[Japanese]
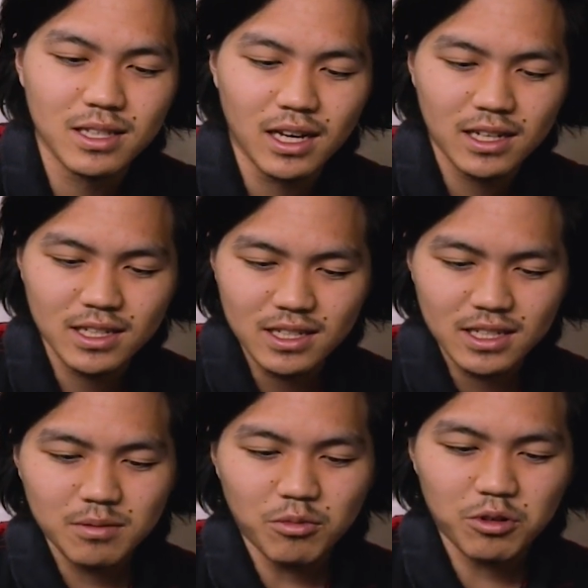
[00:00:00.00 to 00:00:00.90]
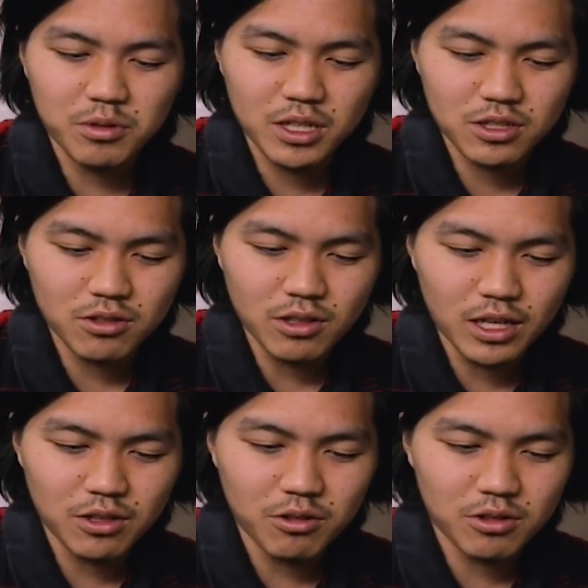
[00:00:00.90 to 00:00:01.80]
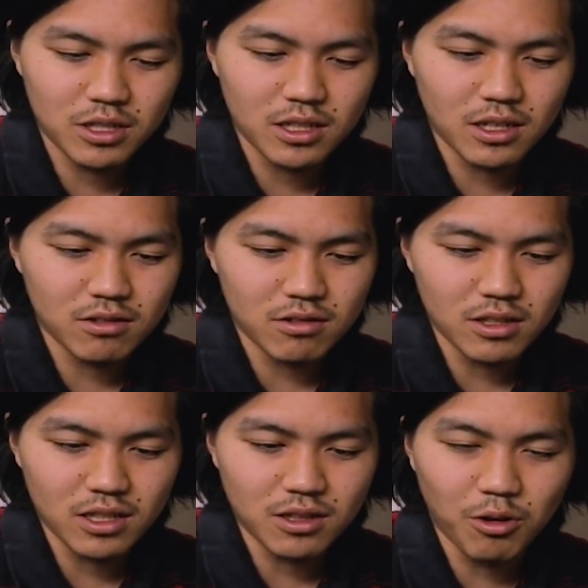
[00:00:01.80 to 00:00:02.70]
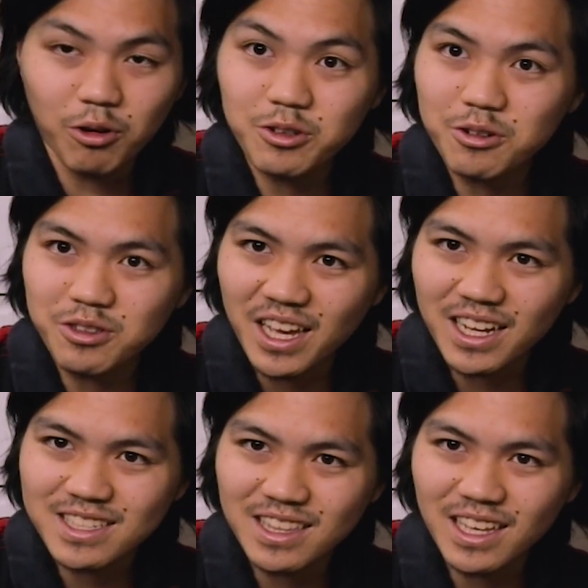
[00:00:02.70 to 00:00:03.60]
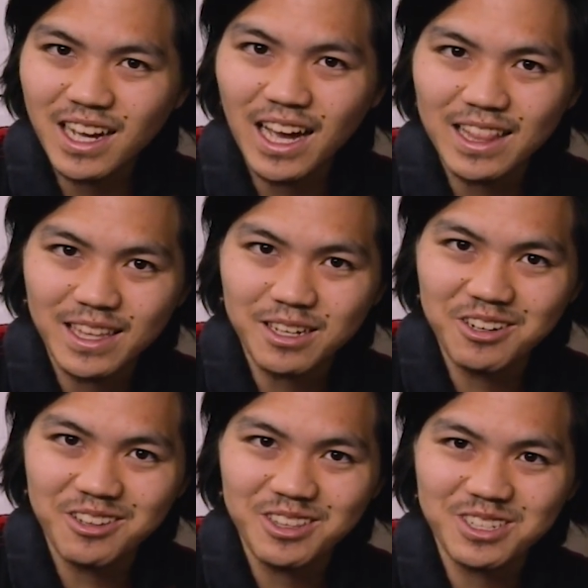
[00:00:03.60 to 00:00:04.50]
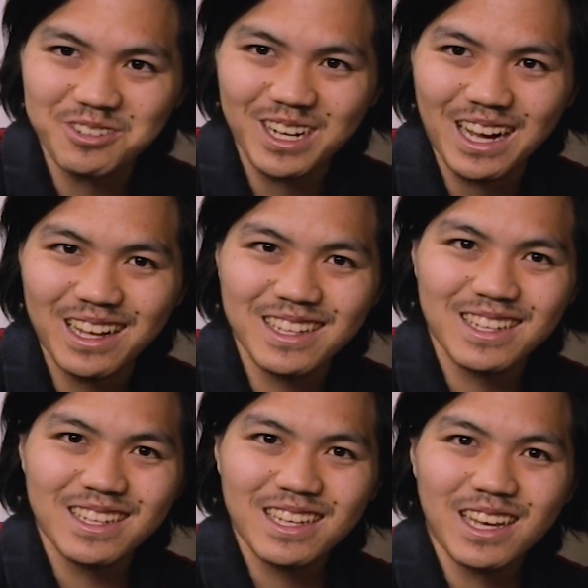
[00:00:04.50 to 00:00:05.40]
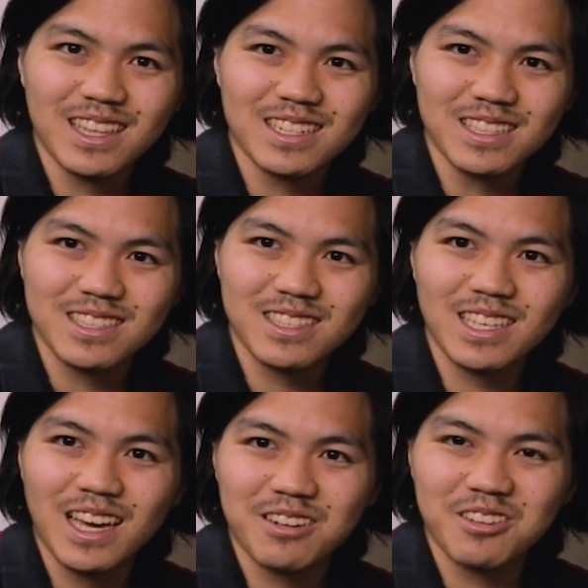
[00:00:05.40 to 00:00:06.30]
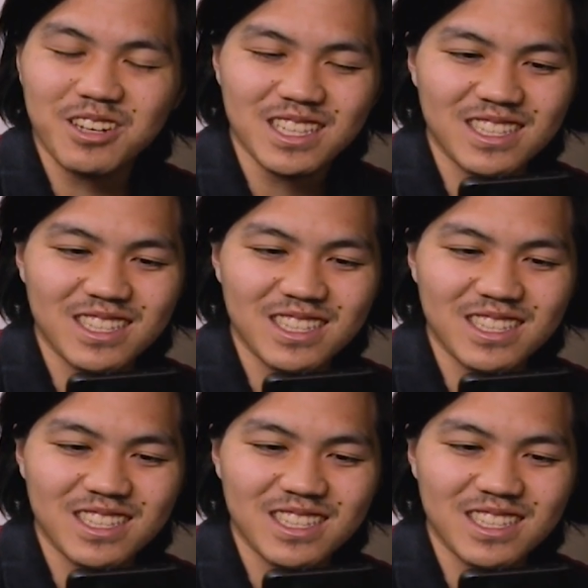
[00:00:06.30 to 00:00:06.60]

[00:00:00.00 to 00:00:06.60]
さあ、僕もね、ちょっと内容気になるんで、どういう答えがさて返ってくるのでしょうか。果たして付き合えるのか